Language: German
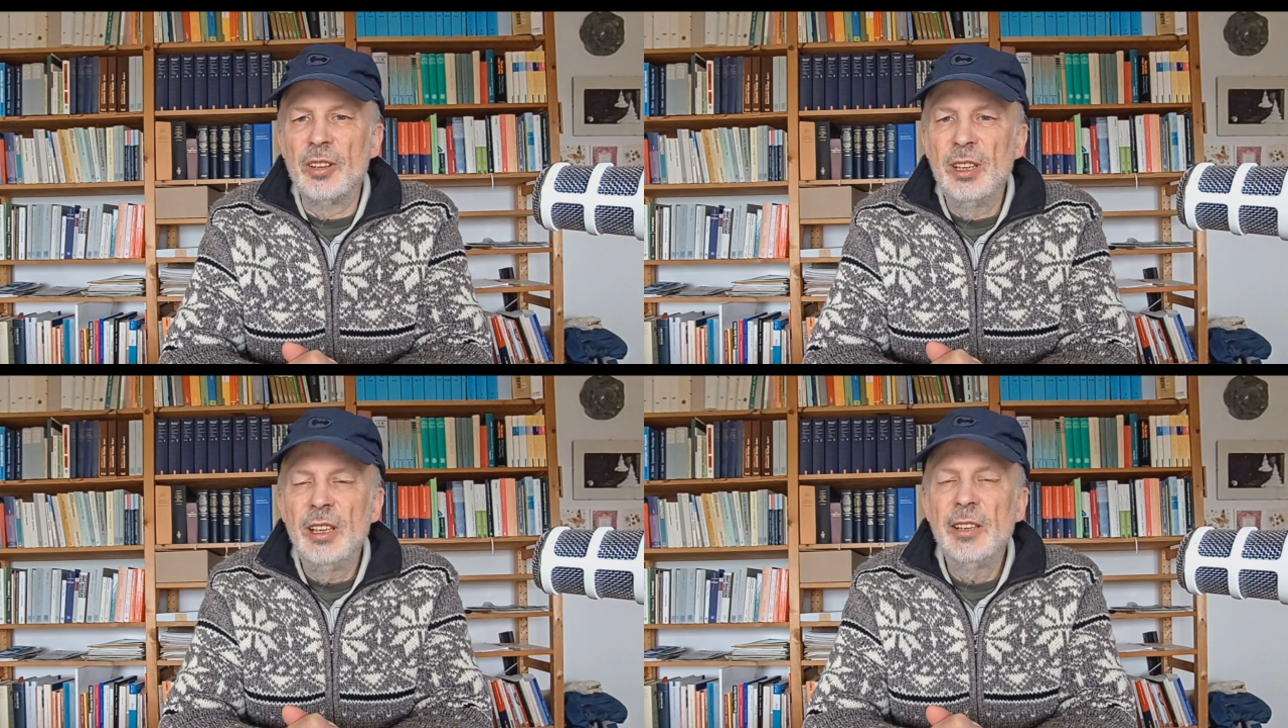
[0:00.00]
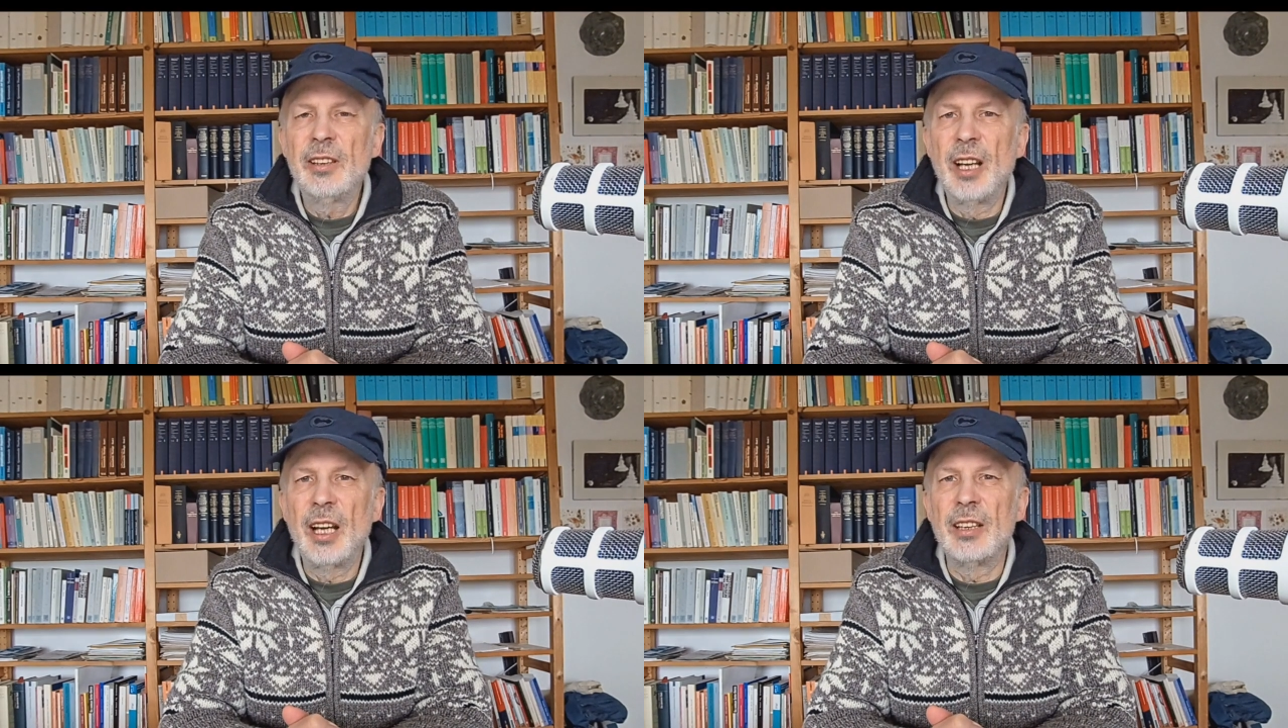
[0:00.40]

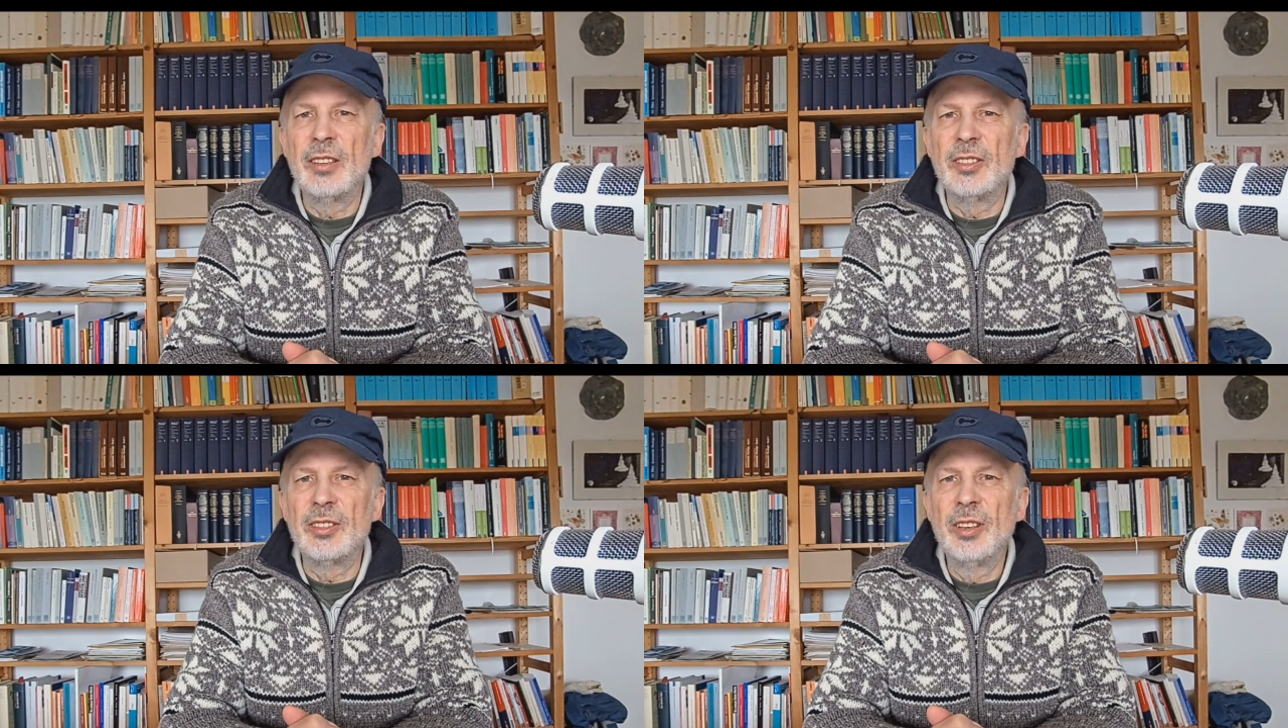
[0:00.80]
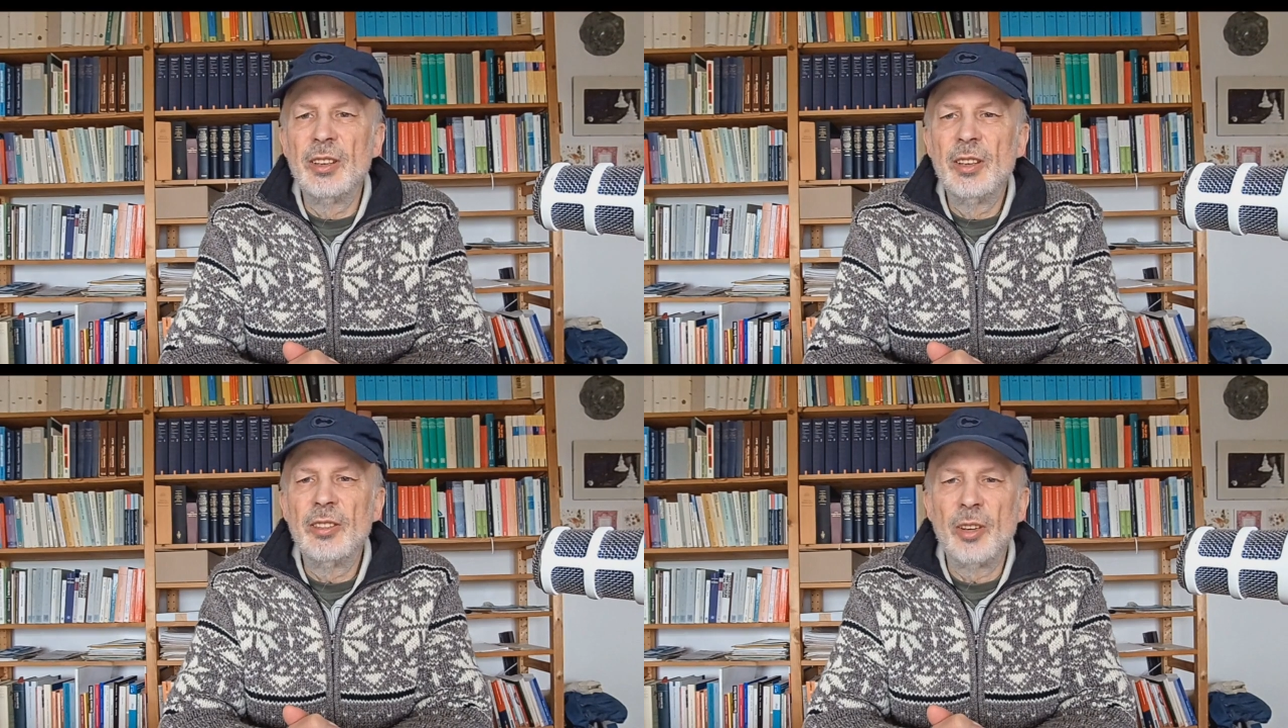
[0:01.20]
nicht Nein ist,
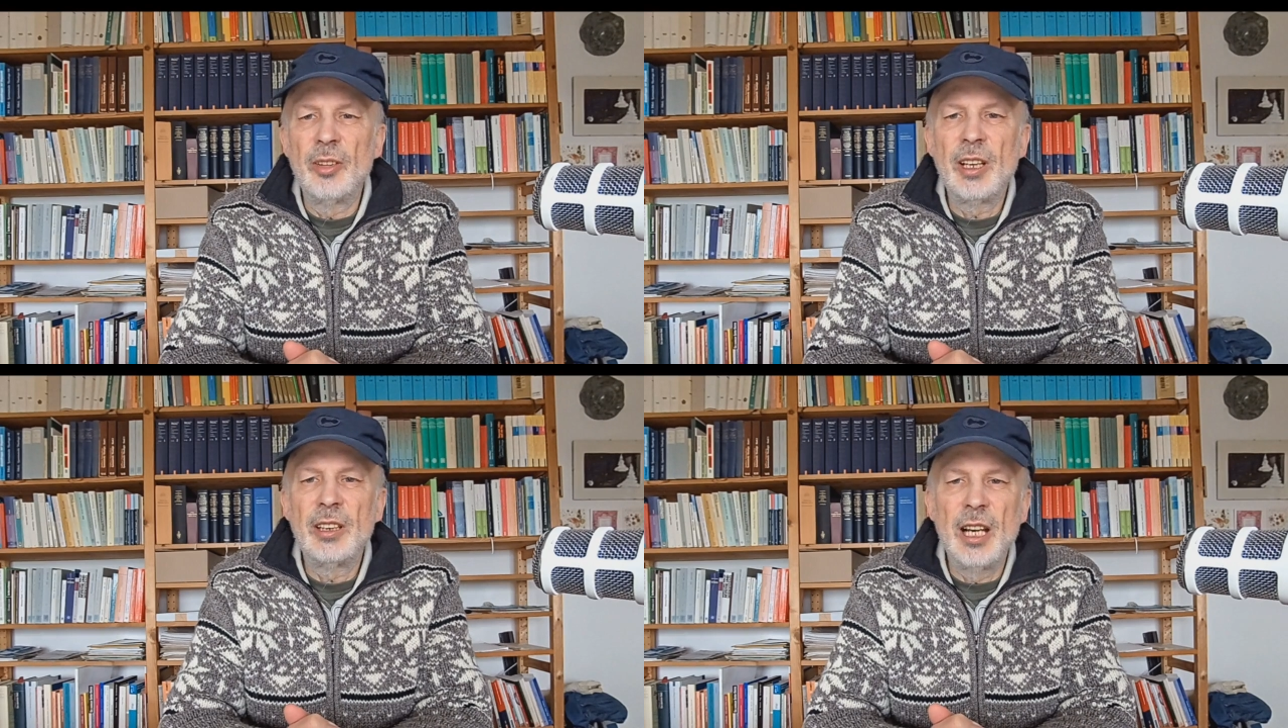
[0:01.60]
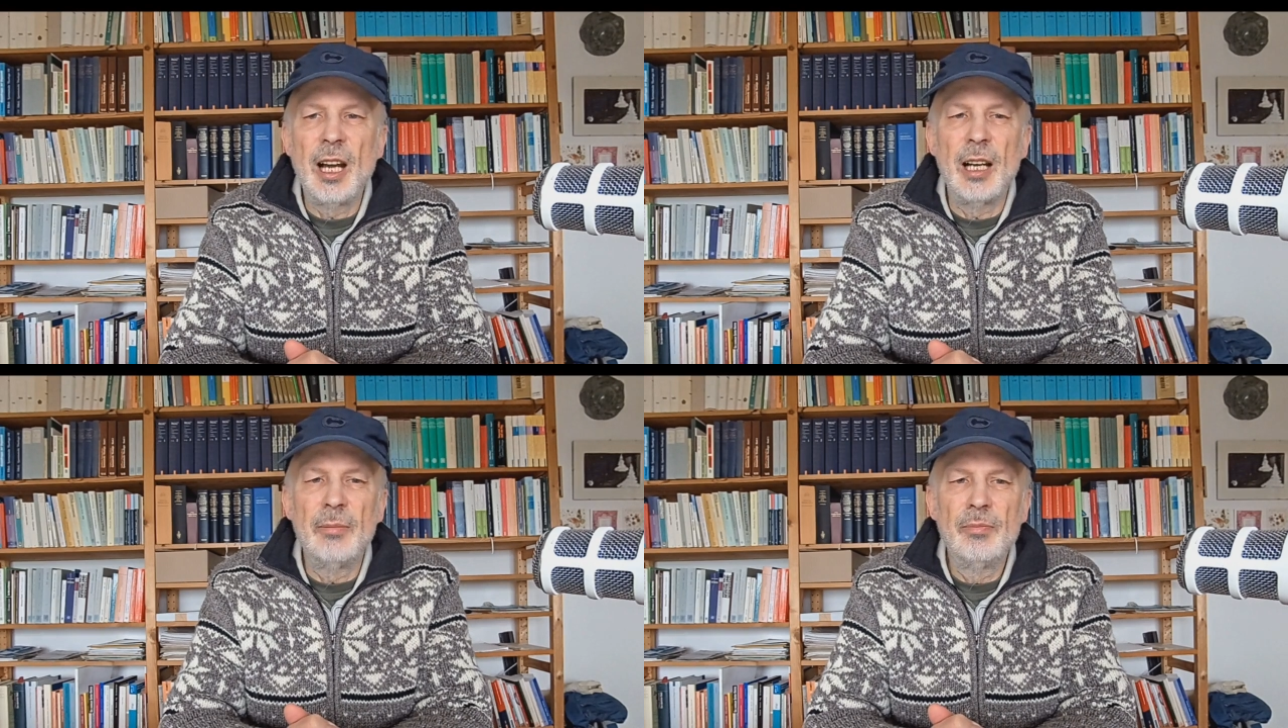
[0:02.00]
sondern
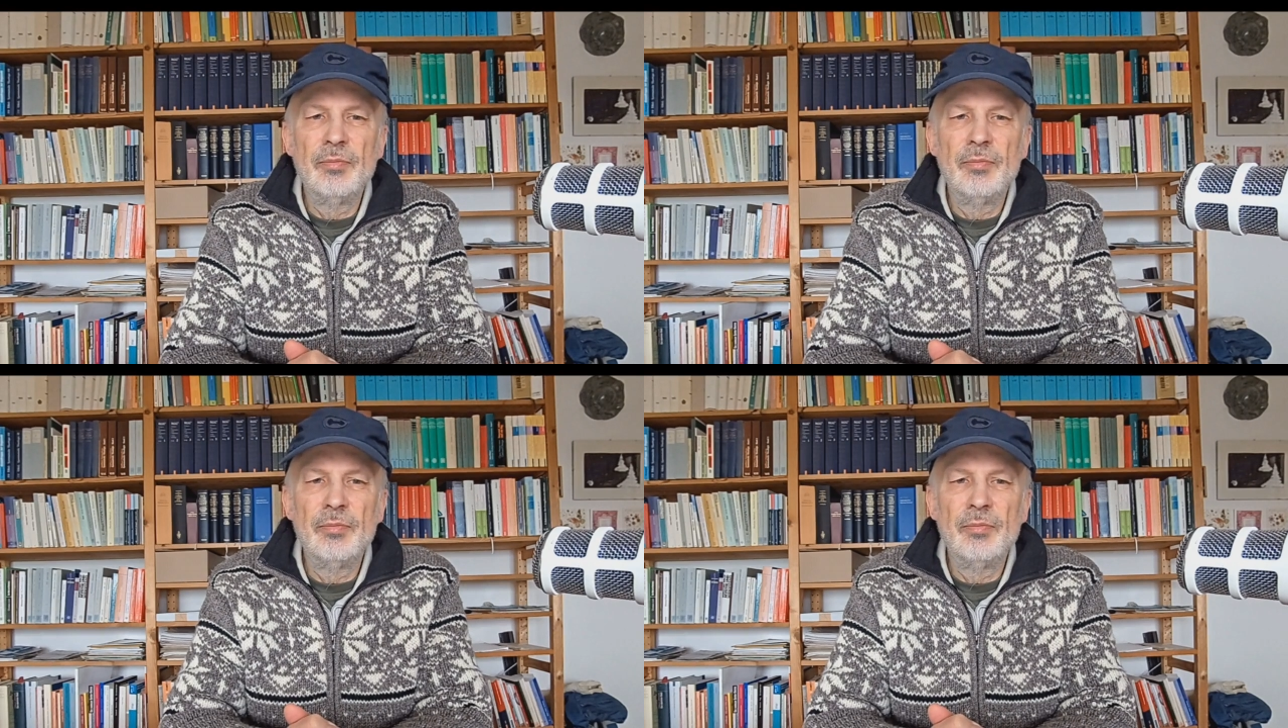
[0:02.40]
Ja.